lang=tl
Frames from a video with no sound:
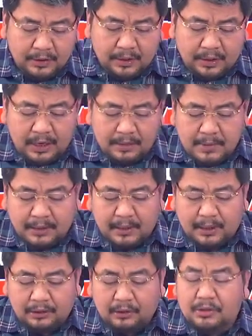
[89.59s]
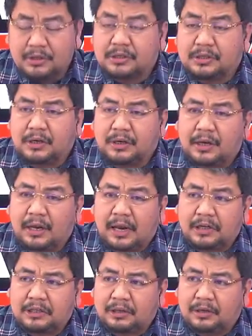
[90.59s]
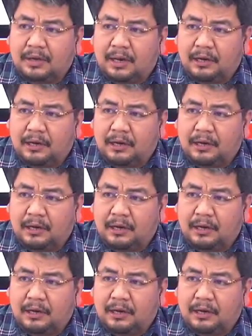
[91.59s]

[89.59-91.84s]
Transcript: Eh, maging ito ho si election